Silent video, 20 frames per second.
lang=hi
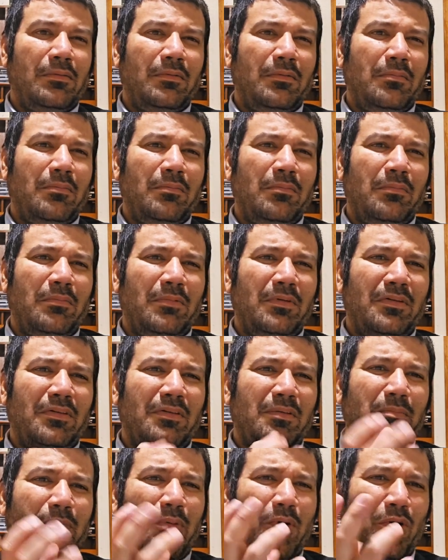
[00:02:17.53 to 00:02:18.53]

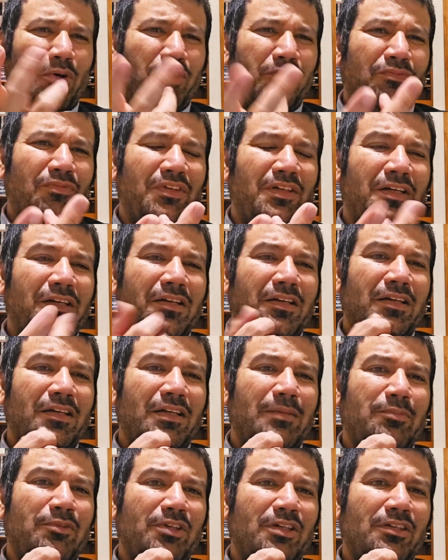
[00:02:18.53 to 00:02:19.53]
बहुत वियर्ड
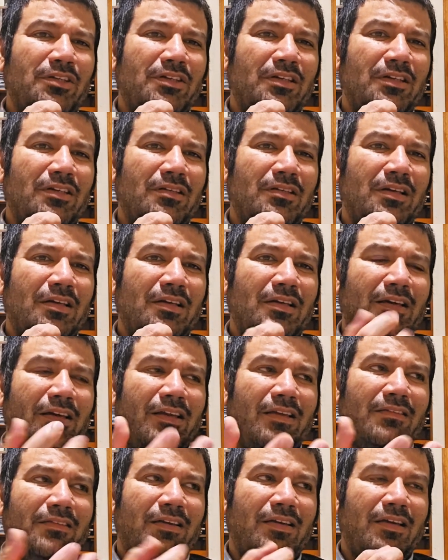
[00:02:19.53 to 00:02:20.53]
लगी मुझे चीज़ कि
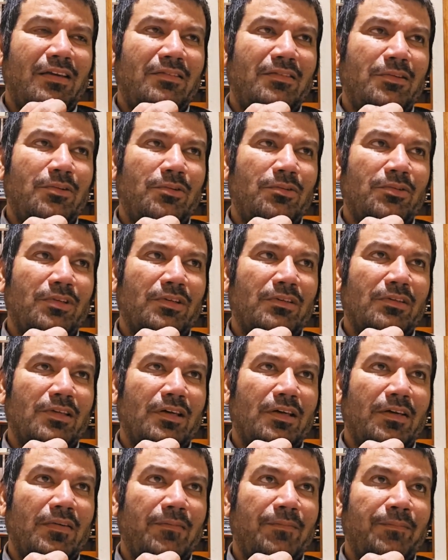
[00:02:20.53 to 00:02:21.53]
यार ऐसे कैसे हो
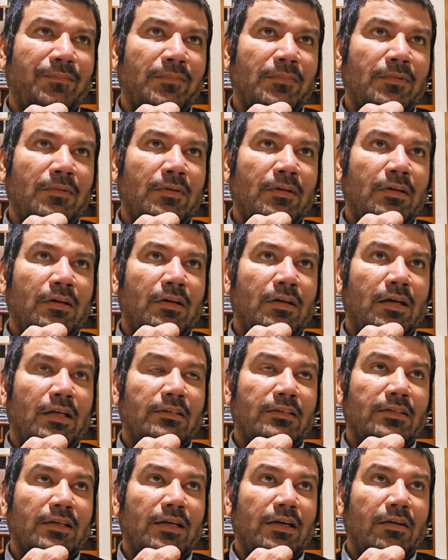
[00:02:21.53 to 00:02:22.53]
सकता है
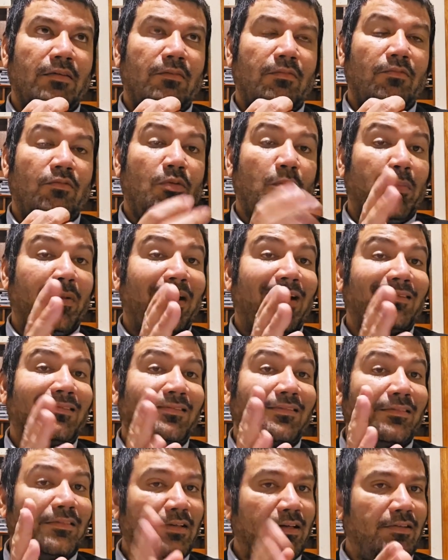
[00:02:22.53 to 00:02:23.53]
अच्छा वो
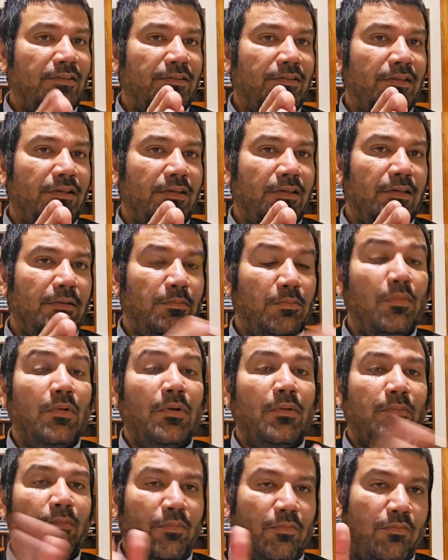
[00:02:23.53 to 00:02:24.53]
बात सच थी
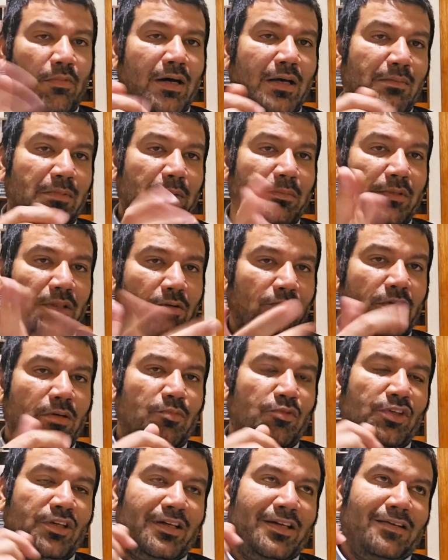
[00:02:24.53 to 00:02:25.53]
मैं बाद में बताऊंगा
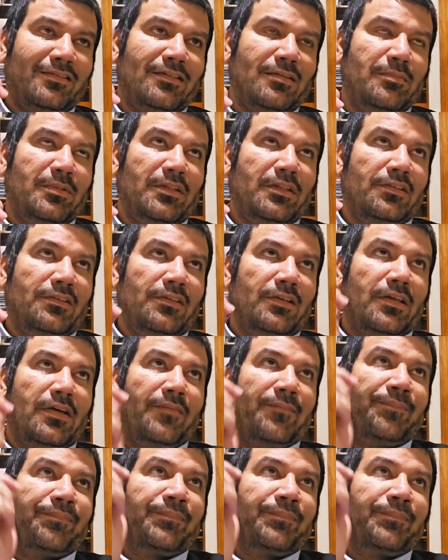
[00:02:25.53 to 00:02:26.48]
मुझे कैसे पता चला